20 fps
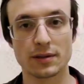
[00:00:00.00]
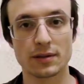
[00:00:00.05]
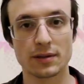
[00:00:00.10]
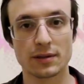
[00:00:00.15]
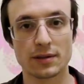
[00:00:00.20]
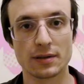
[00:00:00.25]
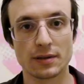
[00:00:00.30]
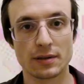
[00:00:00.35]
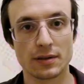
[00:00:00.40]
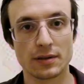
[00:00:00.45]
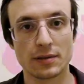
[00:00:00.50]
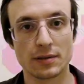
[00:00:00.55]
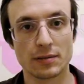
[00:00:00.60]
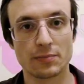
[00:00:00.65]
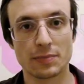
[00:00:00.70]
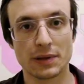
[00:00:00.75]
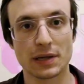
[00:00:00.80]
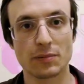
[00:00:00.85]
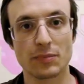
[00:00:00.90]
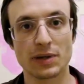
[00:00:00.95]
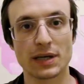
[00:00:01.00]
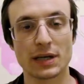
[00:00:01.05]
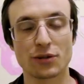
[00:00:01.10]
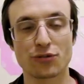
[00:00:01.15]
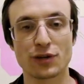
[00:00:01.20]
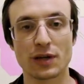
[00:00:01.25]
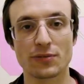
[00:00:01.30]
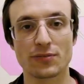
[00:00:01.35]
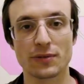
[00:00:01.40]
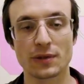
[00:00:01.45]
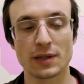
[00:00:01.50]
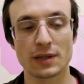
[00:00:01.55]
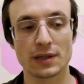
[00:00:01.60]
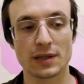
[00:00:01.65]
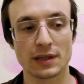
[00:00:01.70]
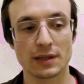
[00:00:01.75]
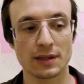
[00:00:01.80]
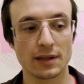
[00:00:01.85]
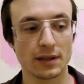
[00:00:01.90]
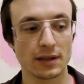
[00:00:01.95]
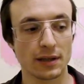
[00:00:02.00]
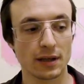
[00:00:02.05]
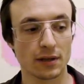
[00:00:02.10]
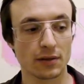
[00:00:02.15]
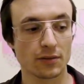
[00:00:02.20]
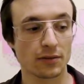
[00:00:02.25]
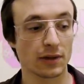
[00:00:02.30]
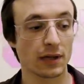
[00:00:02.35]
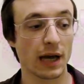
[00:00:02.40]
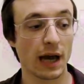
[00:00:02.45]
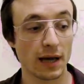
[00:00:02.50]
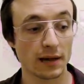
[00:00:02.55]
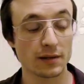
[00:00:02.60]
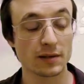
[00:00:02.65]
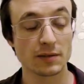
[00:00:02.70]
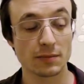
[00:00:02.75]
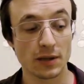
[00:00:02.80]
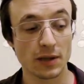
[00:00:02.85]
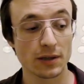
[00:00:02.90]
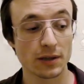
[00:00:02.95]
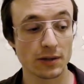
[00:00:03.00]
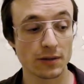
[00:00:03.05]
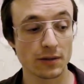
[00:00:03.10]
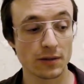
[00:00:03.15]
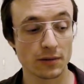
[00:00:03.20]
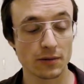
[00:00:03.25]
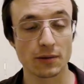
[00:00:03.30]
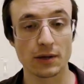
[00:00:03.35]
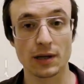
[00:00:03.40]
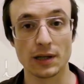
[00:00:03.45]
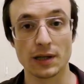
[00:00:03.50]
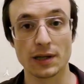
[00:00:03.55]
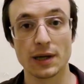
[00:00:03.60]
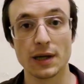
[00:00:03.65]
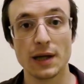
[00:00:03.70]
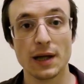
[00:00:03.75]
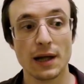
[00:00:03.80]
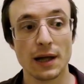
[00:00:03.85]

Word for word: die, die, die primäre schaffende Tätigkeit. Und ja, das mache ich natürlich.